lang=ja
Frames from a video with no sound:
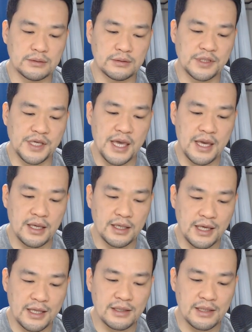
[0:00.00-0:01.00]
経
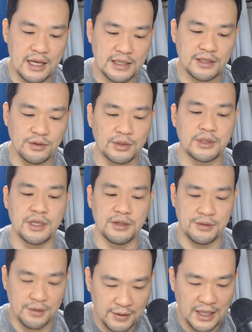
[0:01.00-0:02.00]
験な人ってい
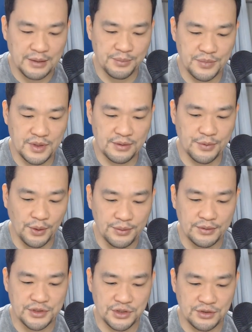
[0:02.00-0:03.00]
うのは、ど
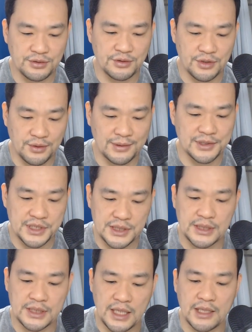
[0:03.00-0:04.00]
の宗教を
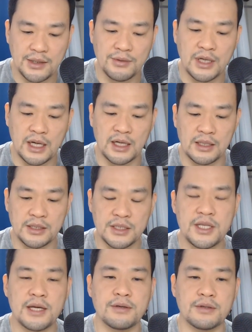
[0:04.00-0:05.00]
信じていようが
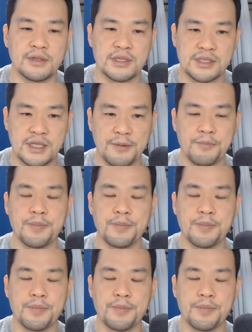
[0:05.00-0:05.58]
似てくるんですって。